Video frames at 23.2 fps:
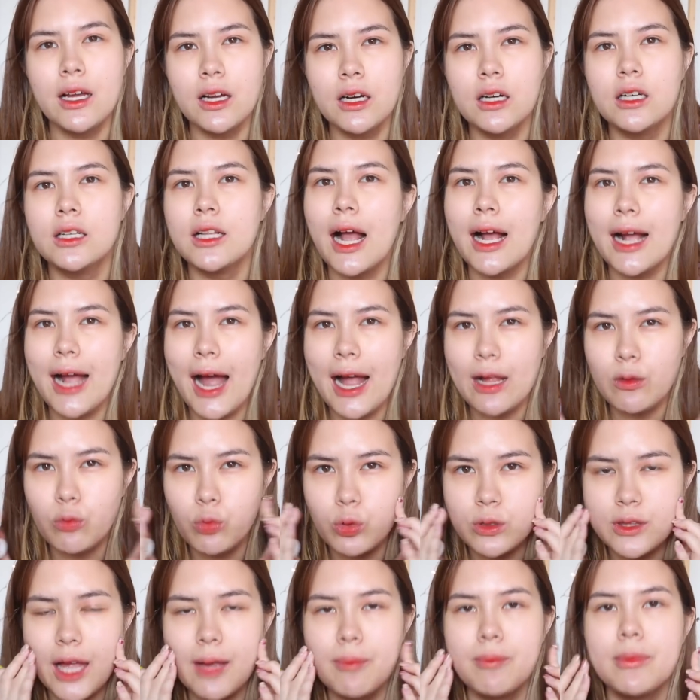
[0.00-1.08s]
เกิดอาการอุ
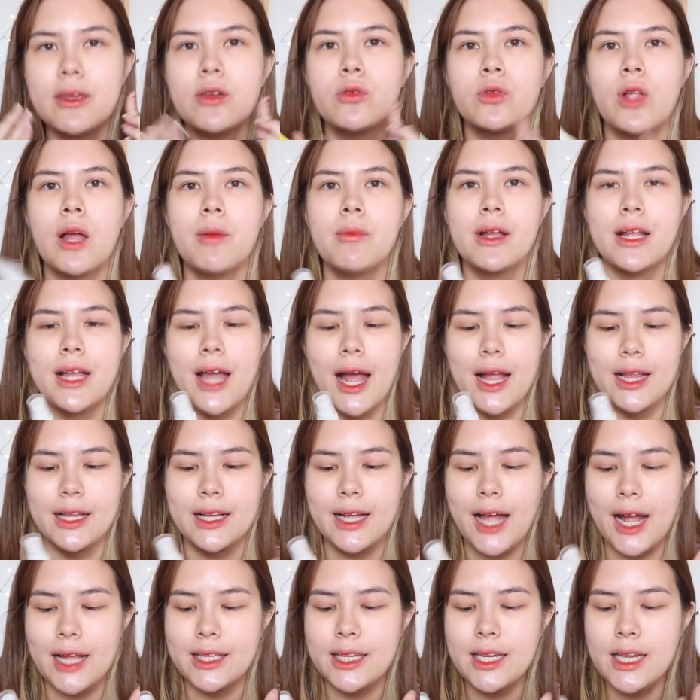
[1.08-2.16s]
ดตันผิวได้เหมือนกัน
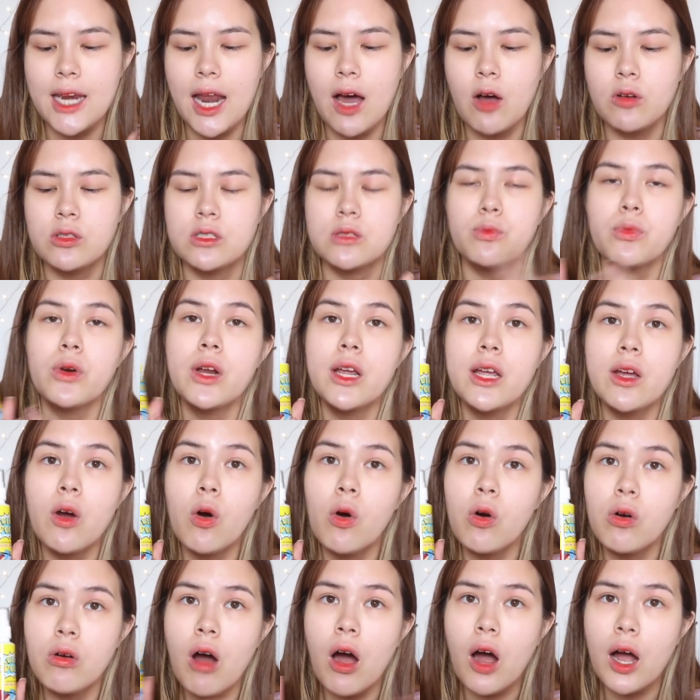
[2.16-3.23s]
การที่เราสเปรย์ โอ
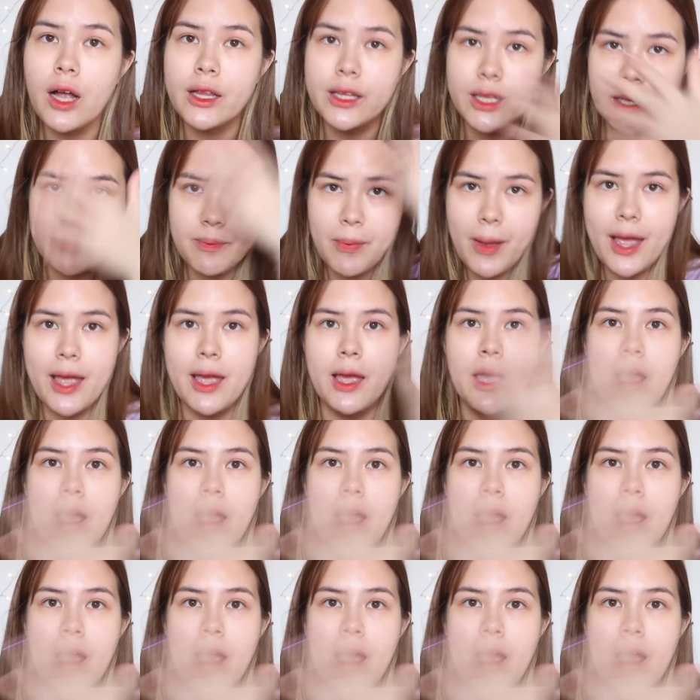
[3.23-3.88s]
ร็อก อันนี้ไป